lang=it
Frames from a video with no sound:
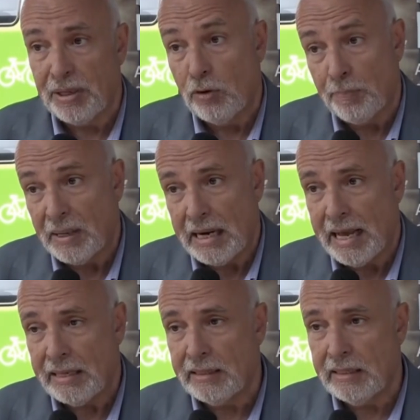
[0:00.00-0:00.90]
per non
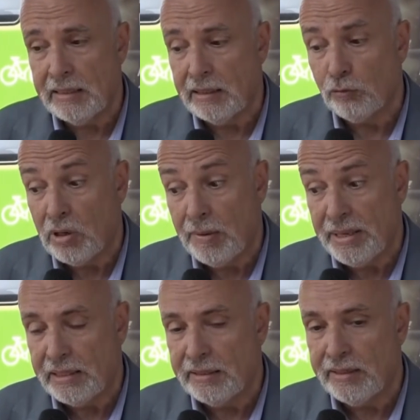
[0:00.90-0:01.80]
parlare del,
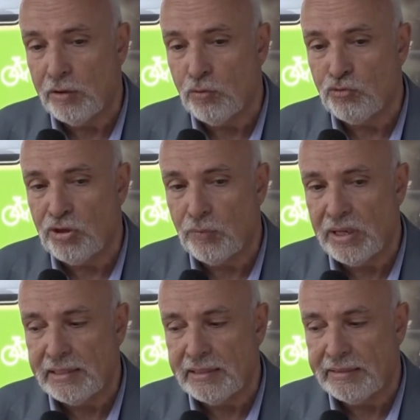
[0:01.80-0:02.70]
naturalmente delle
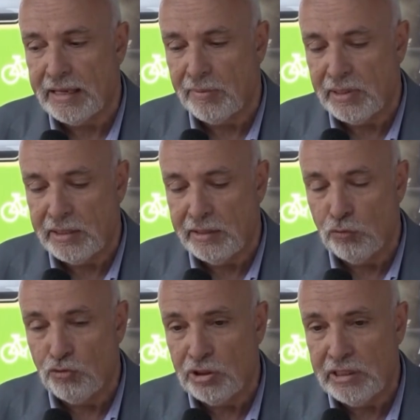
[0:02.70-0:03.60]
conseguenze in termini di
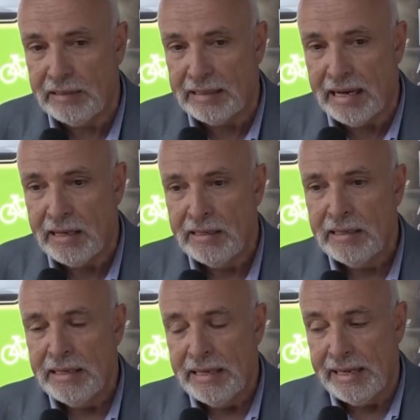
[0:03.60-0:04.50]
lucidità
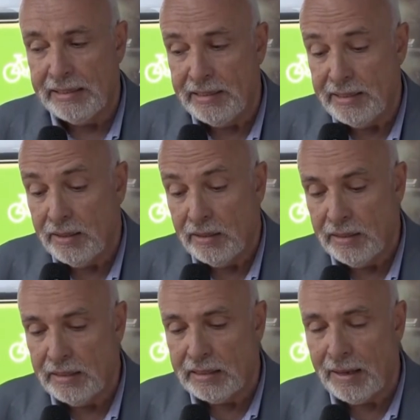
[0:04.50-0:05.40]
e di
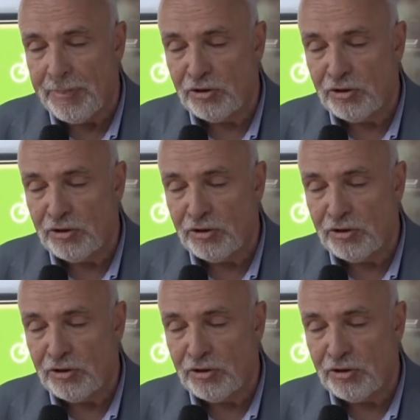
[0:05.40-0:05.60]
eh,